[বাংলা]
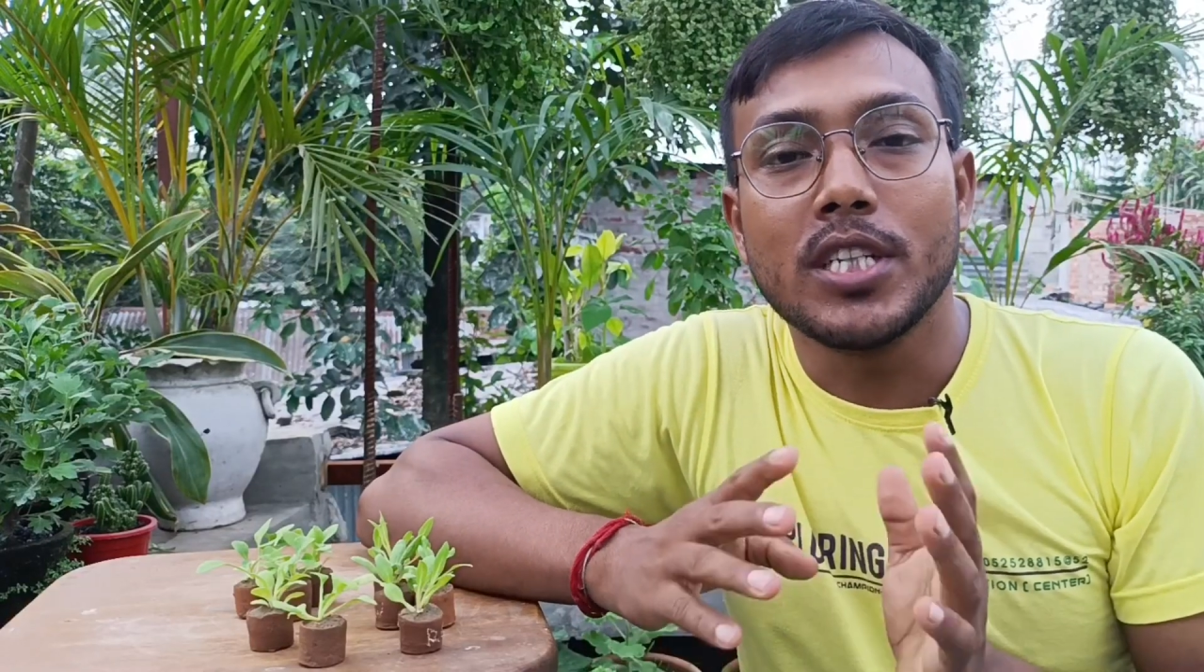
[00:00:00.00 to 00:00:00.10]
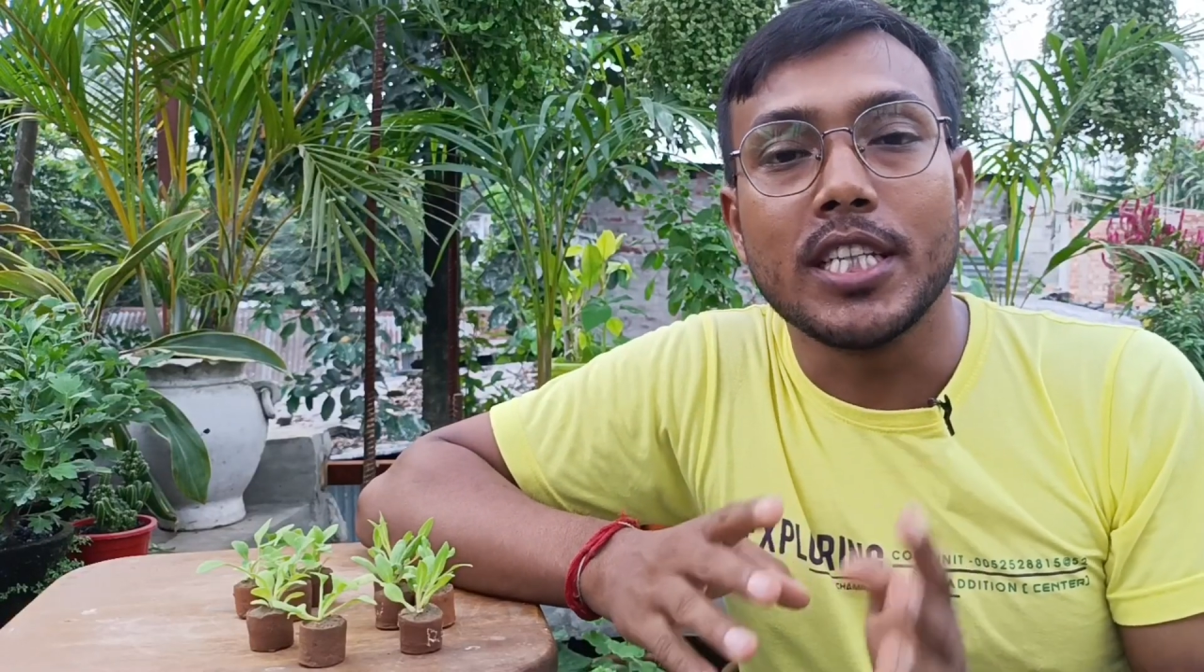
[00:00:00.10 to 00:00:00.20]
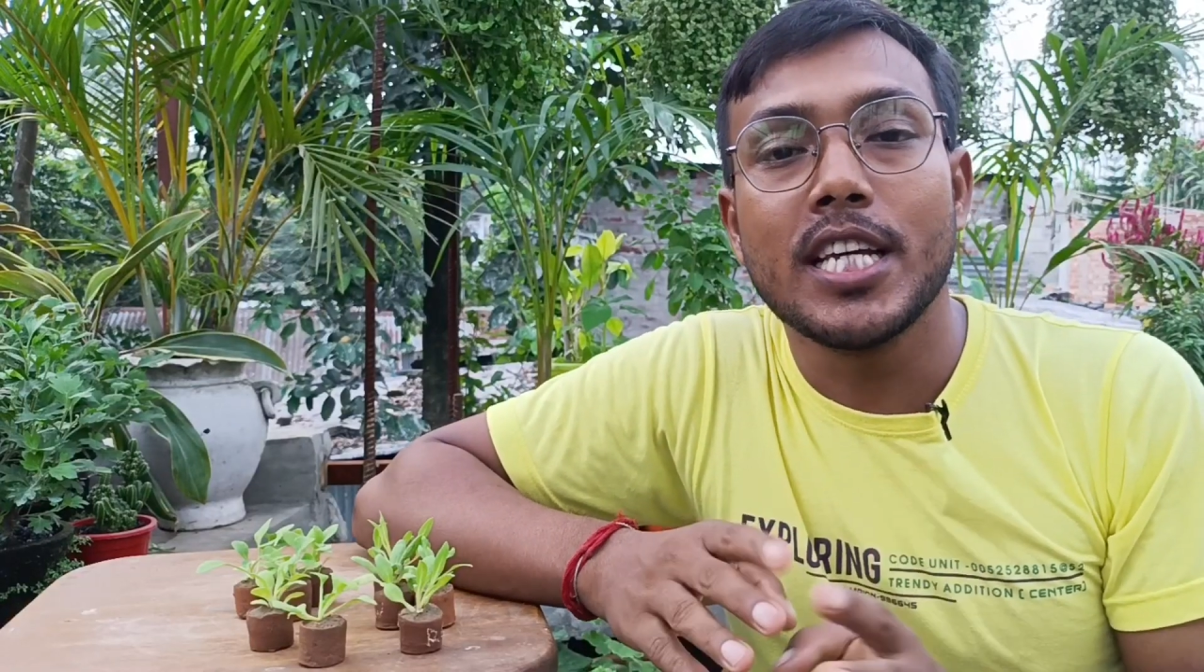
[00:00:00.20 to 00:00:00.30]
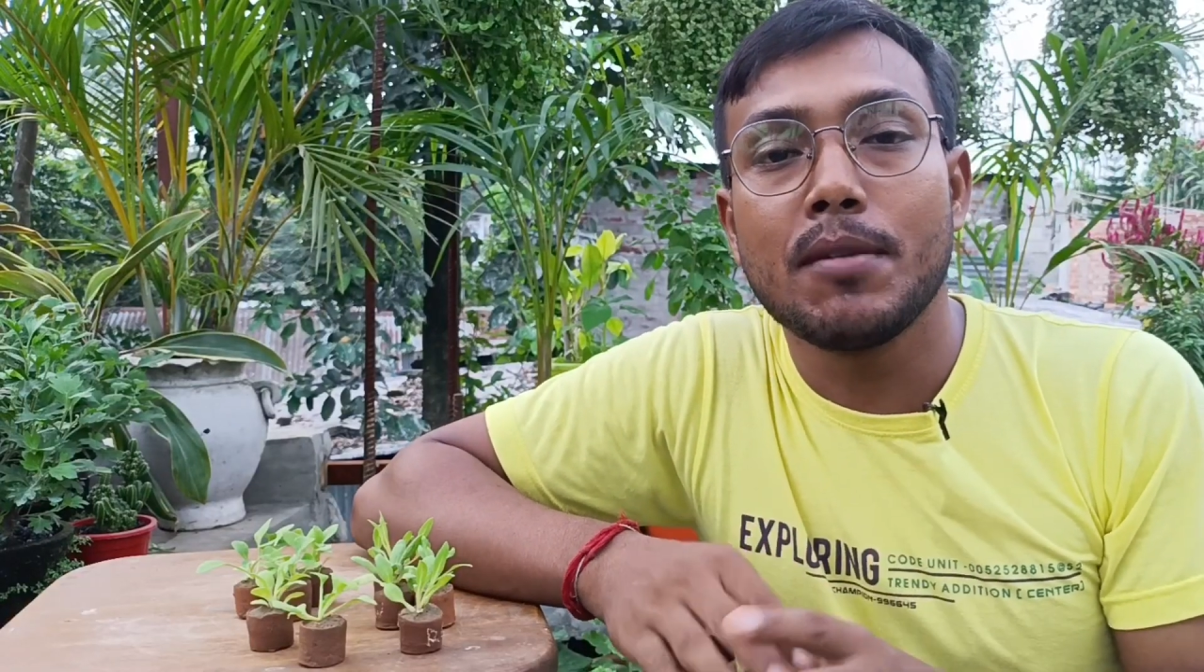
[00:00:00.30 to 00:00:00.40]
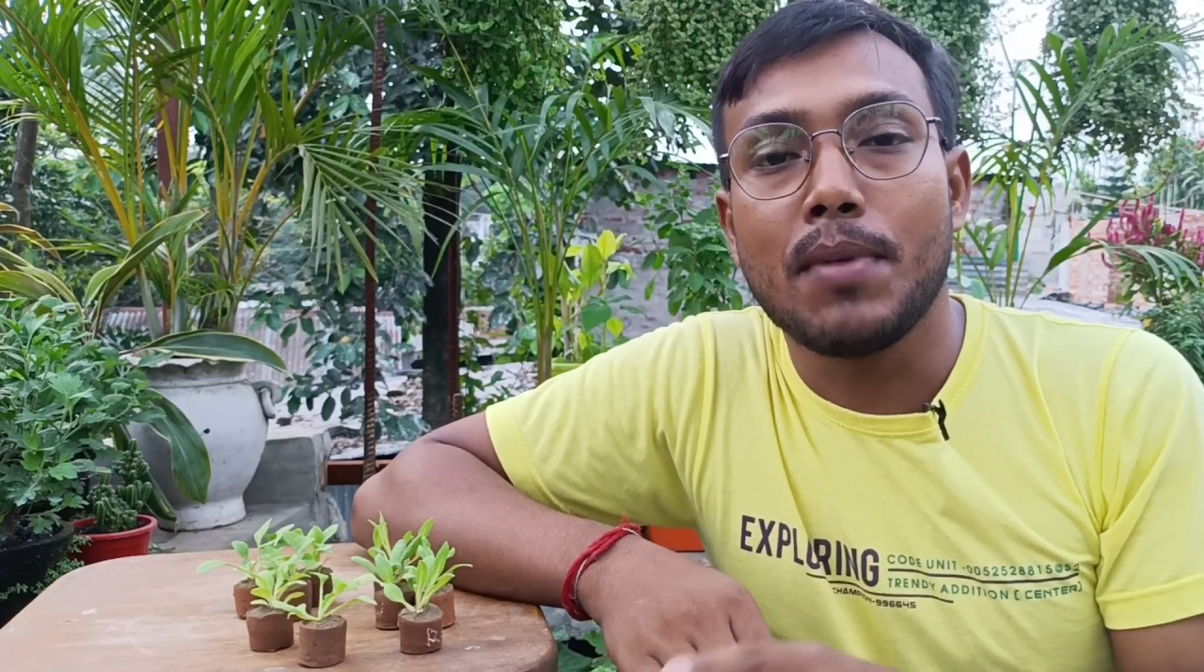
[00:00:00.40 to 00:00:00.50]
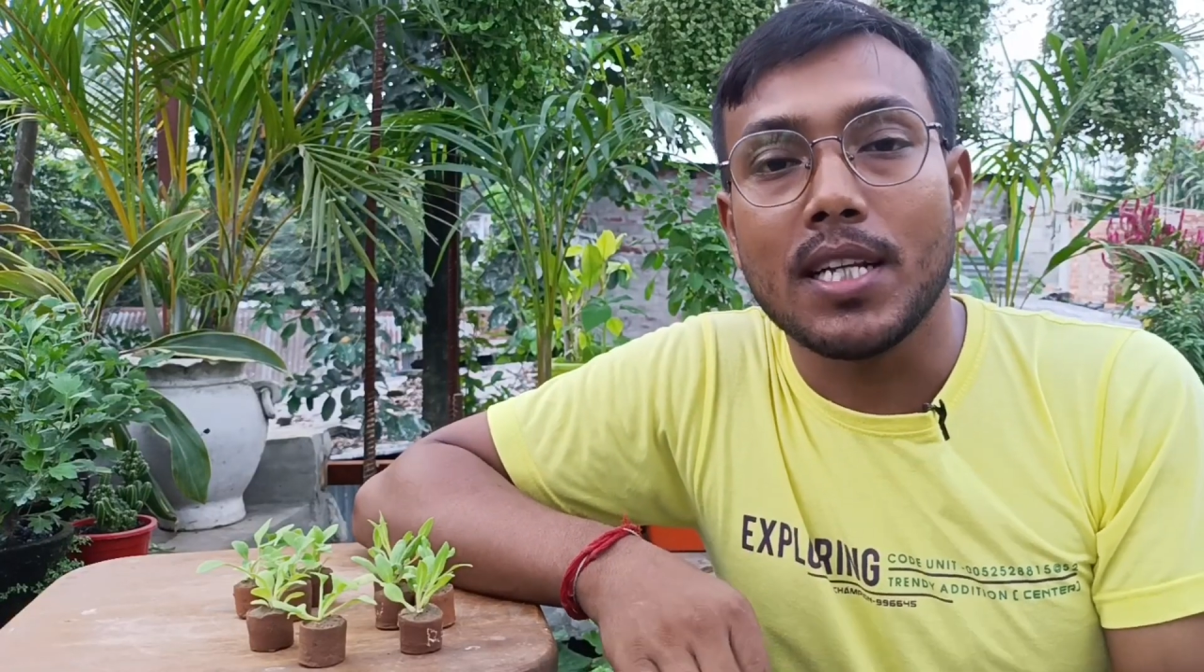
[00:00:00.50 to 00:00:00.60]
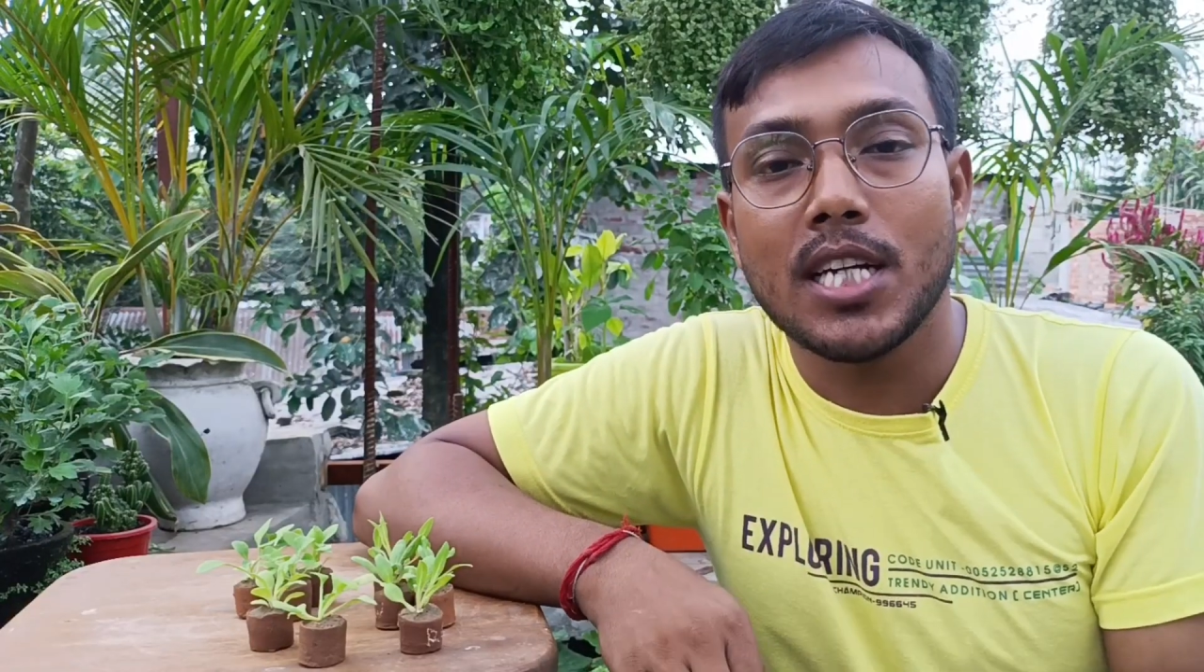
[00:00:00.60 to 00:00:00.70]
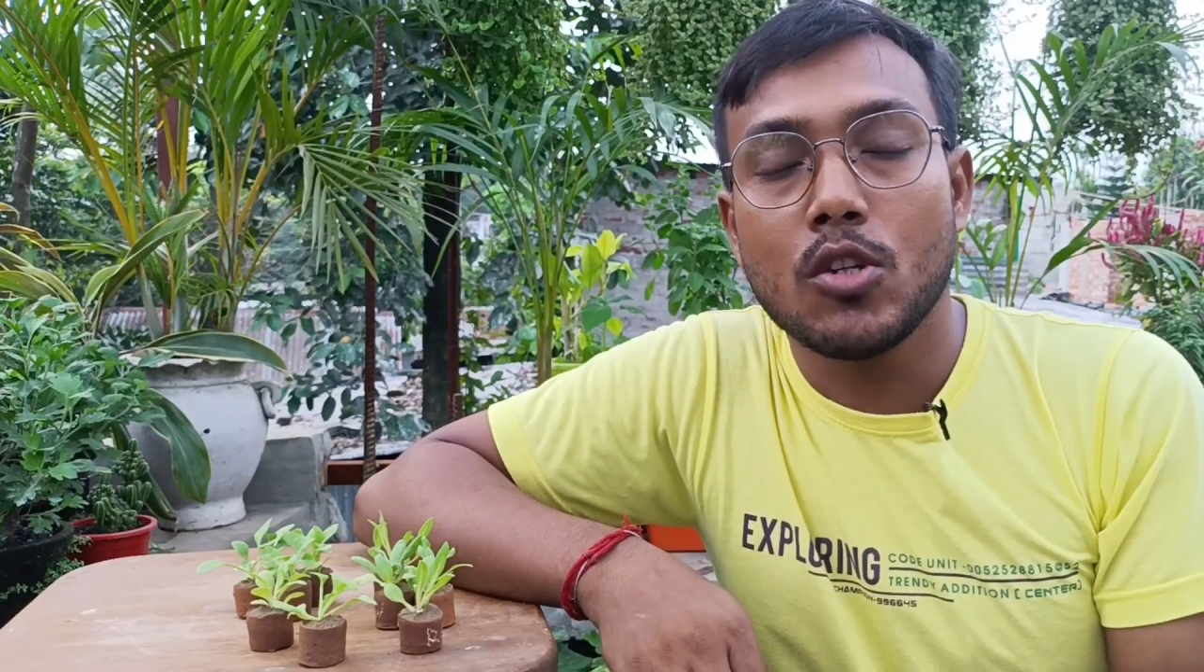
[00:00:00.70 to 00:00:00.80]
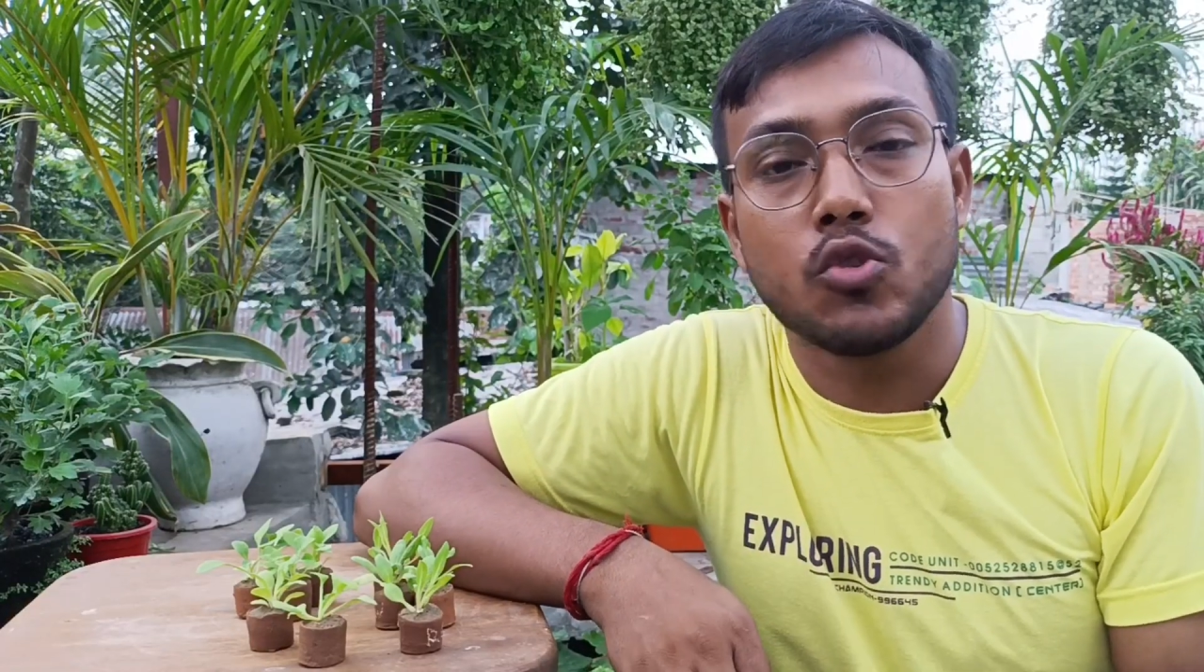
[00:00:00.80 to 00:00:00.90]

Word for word: শীতের বাজার